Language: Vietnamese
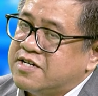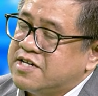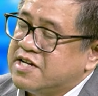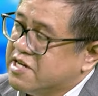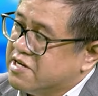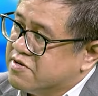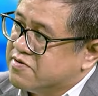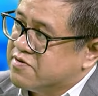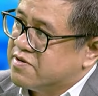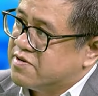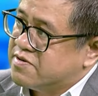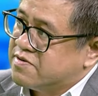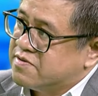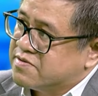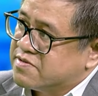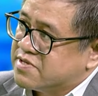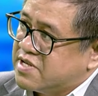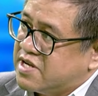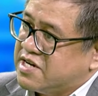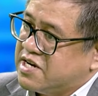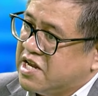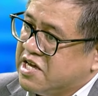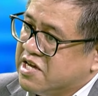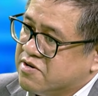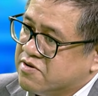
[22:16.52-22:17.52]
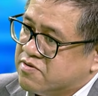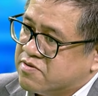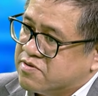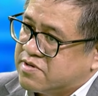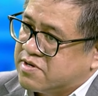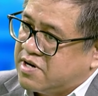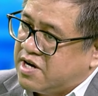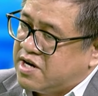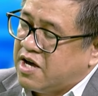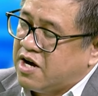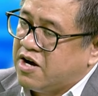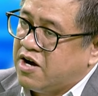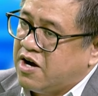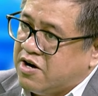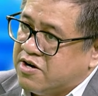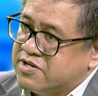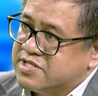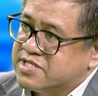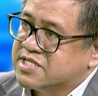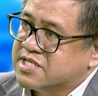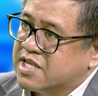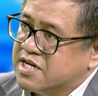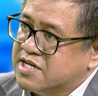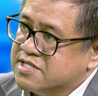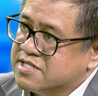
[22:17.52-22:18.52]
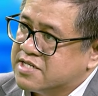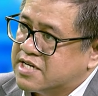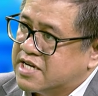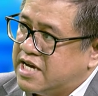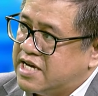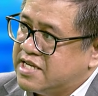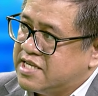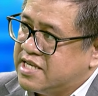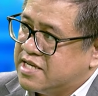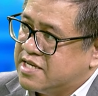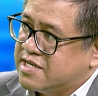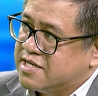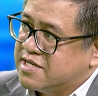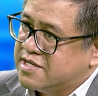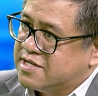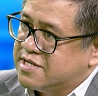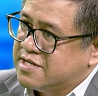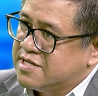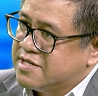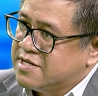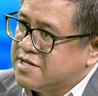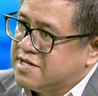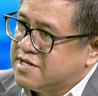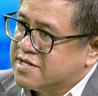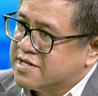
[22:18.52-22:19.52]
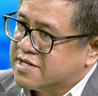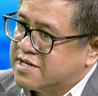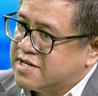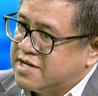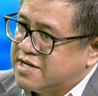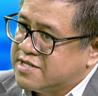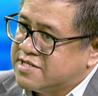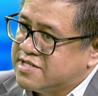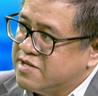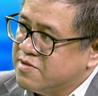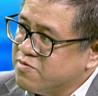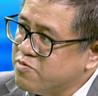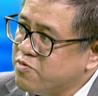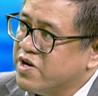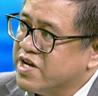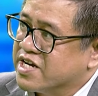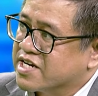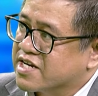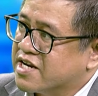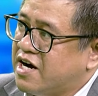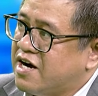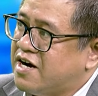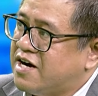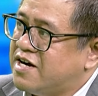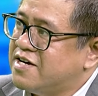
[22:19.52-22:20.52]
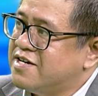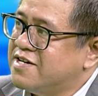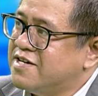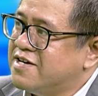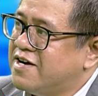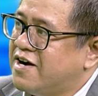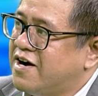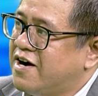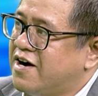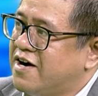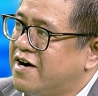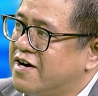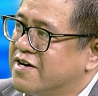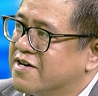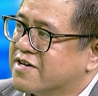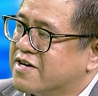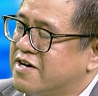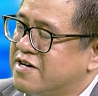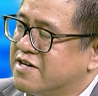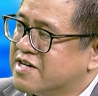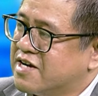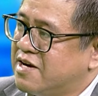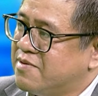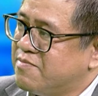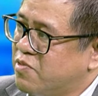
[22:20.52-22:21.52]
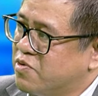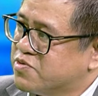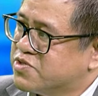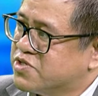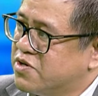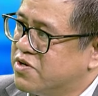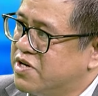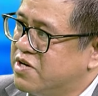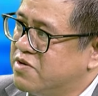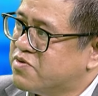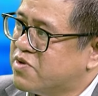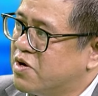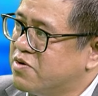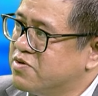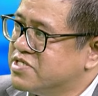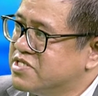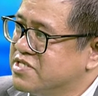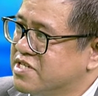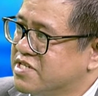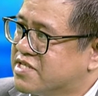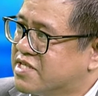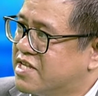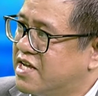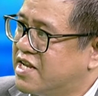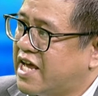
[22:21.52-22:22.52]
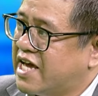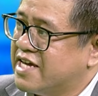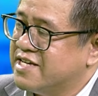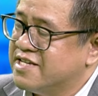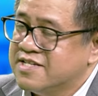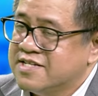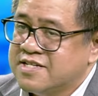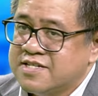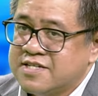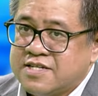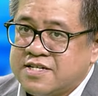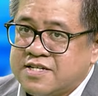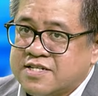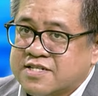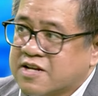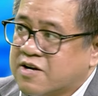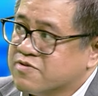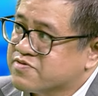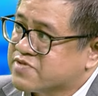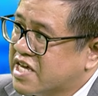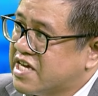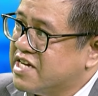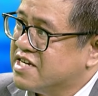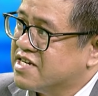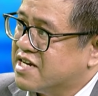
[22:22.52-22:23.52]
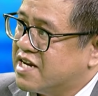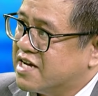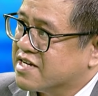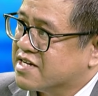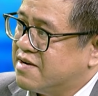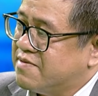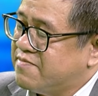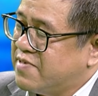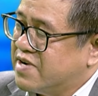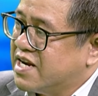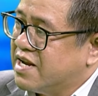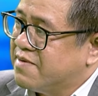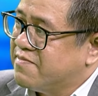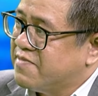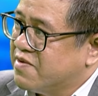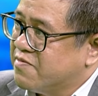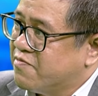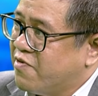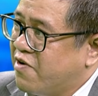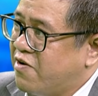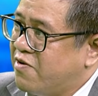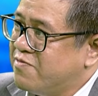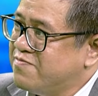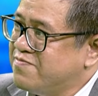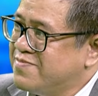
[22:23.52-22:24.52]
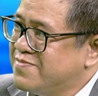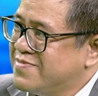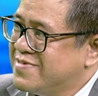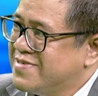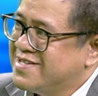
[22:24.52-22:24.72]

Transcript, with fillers: đều nó đều nó đòi hỏi từ cái cái chính quyền đó họ có các một số yếu tố như thế này đầu tiên là cái vấn đề về vốn